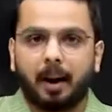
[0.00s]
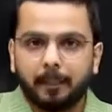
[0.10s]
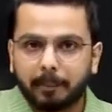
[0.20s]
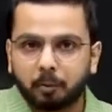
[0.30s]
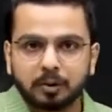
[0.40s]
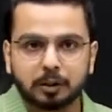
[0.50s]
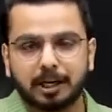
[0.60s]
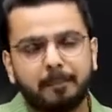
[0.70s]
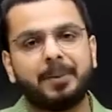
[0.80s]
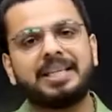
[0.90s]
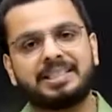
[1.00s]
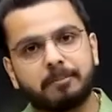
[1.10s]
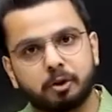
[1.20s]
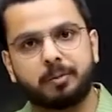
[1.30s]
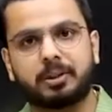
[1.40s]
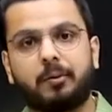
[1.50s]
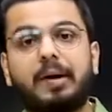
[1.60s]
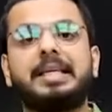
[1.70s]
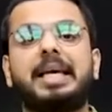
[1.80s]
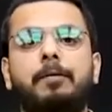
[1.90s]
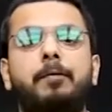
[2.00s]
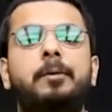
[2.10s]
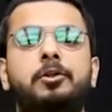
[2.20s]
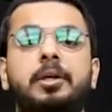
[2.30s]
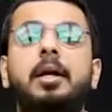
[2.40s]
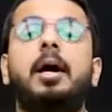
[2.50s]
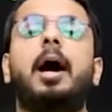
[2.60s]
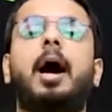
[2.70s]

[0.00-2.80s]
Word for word: अब मैं आपको स्टेप बाय स्टेप जो बताऊंगा ये इंफॉर्मेशन